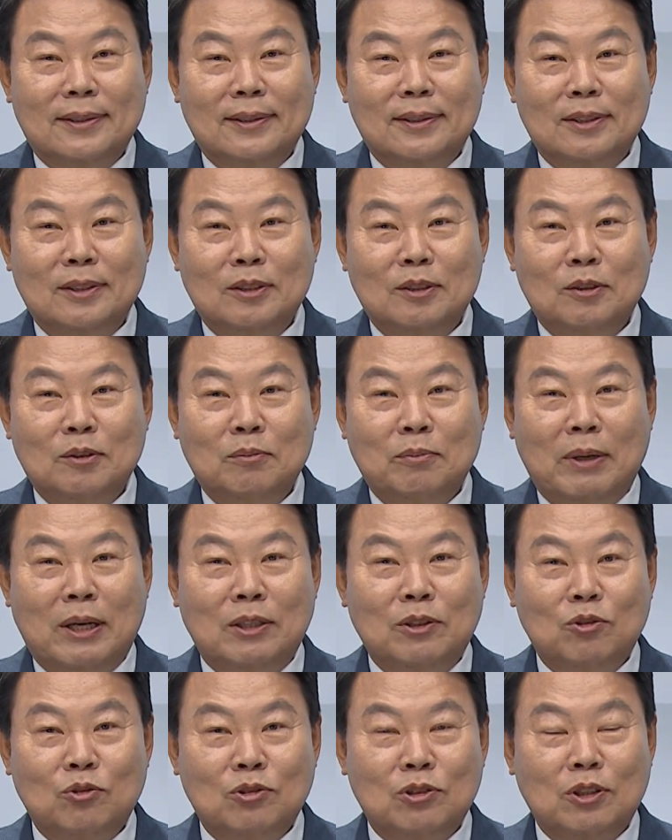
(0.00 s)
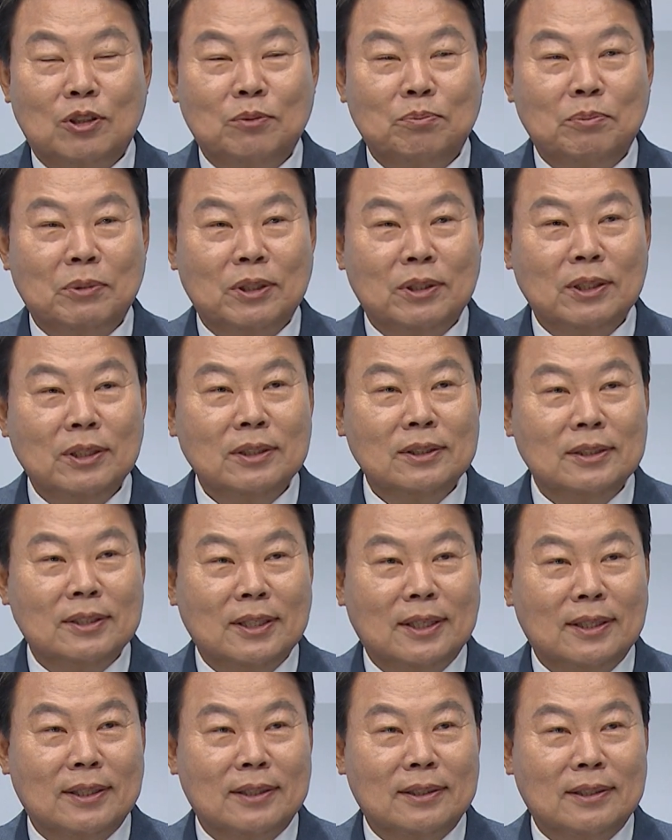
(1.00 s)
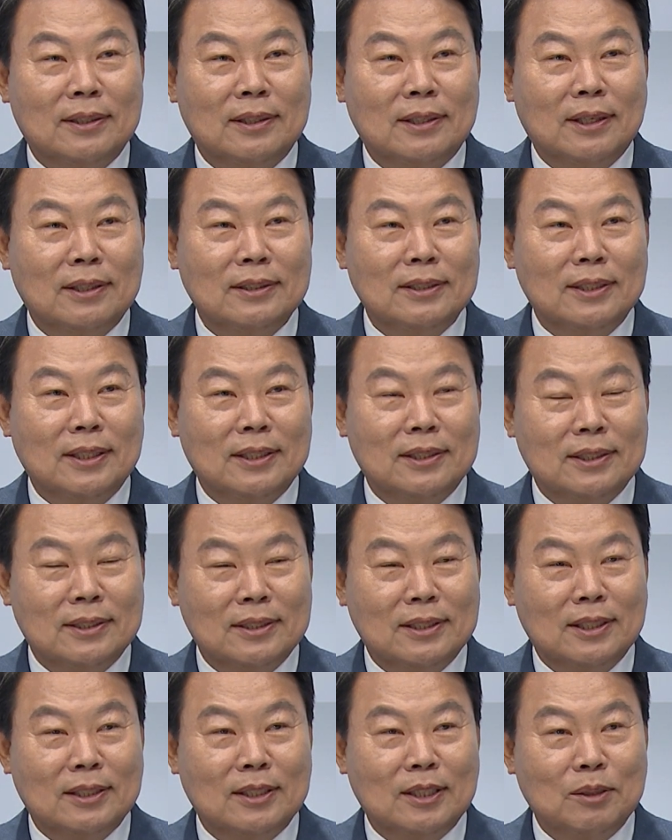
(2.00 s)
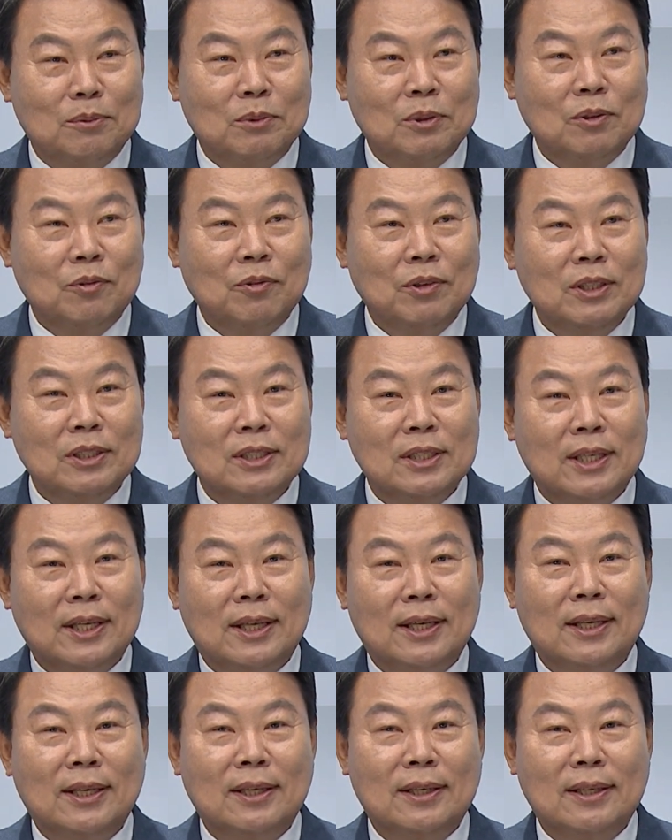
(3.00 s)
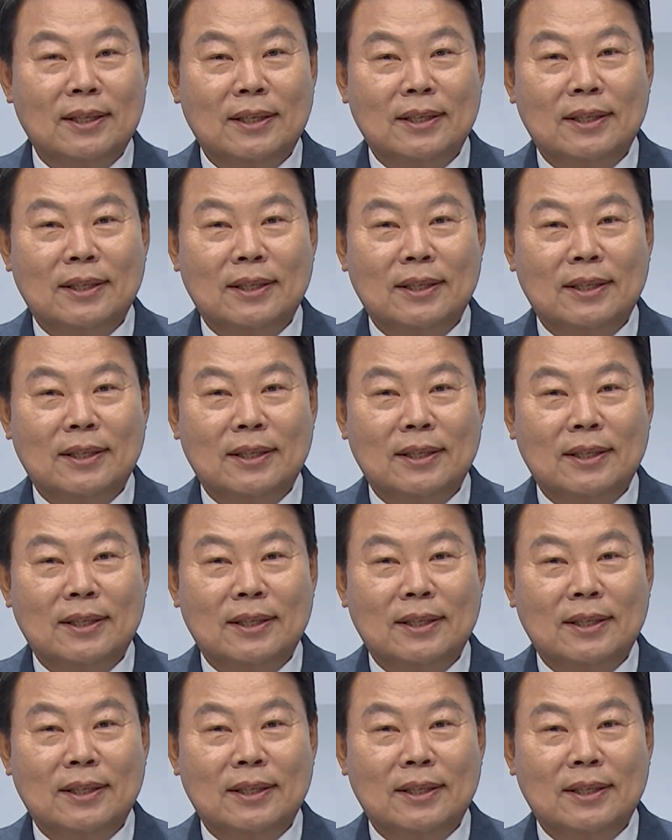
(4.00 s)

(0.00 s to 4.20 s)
그 16,000명이 이제 당진에 직장 다니면서 위지에